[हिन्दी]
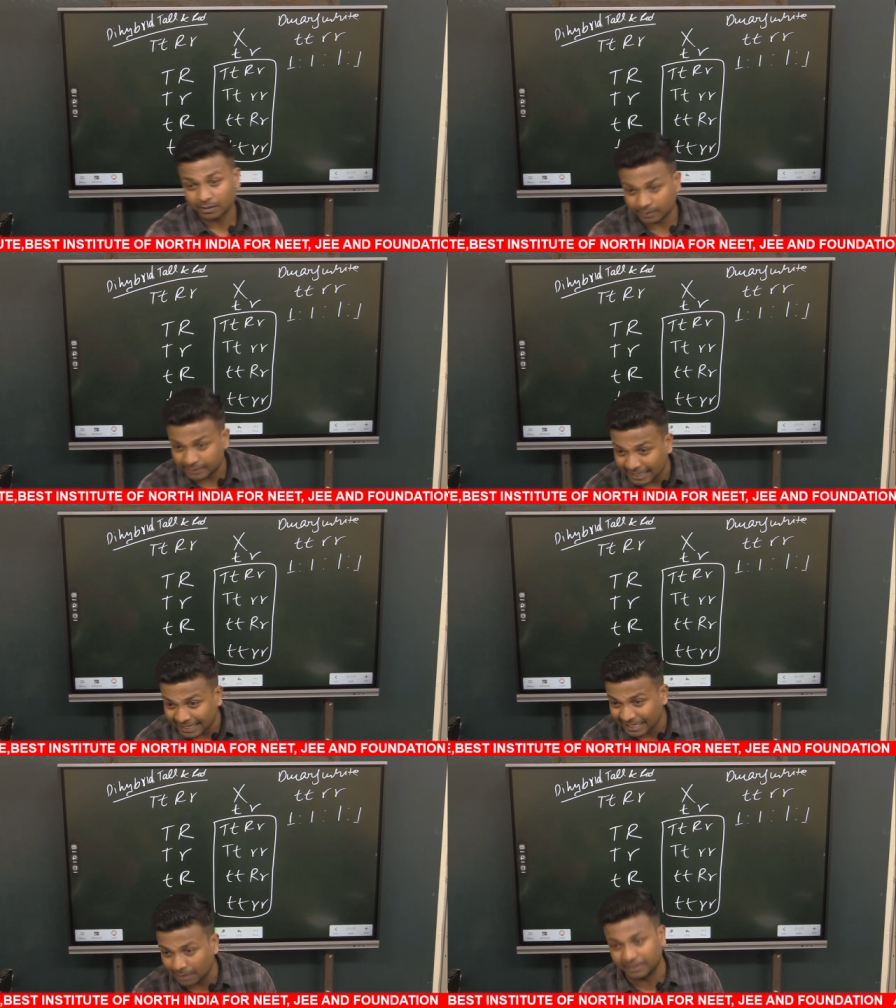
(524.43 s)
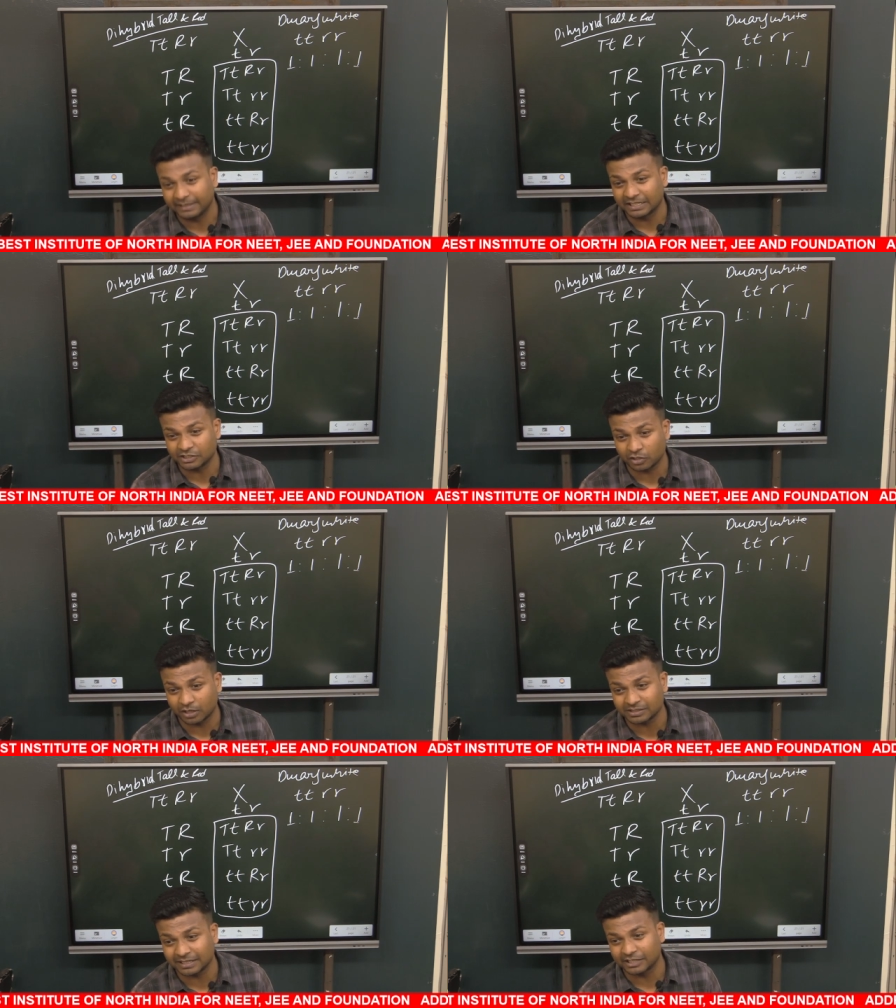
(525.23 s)
डाई हाइब्रिड टेस्ट क्रॉस
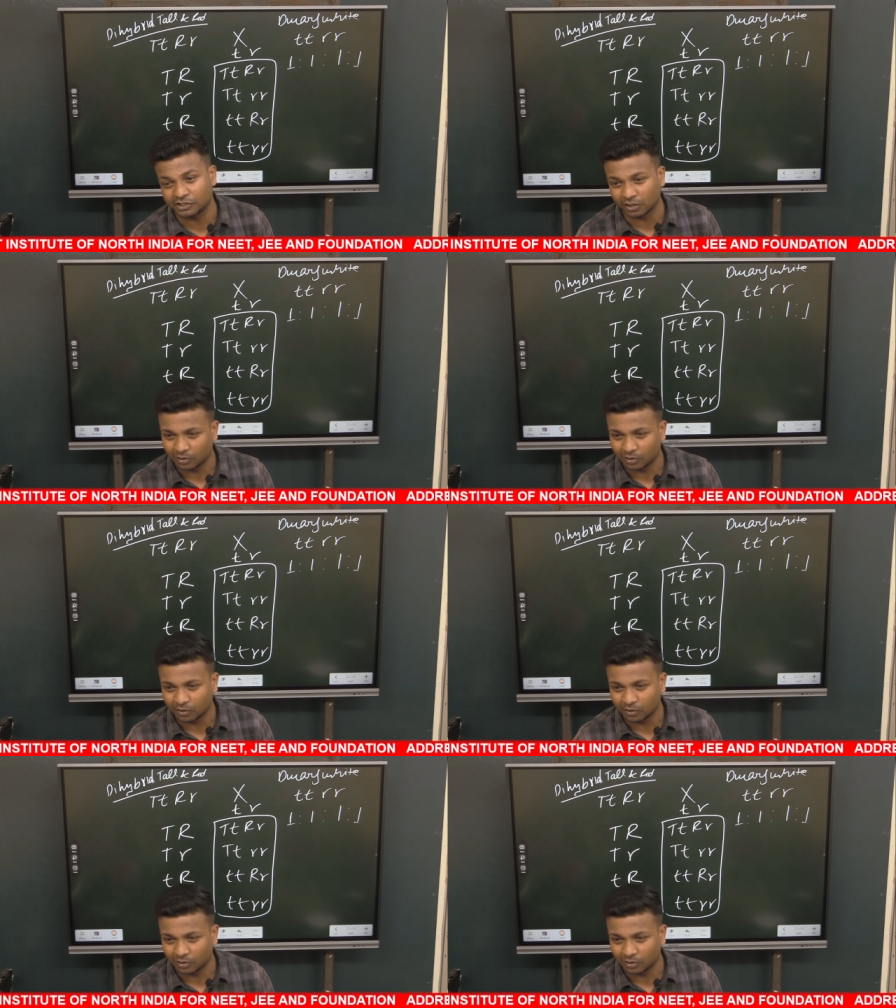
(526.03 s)
का रेशियो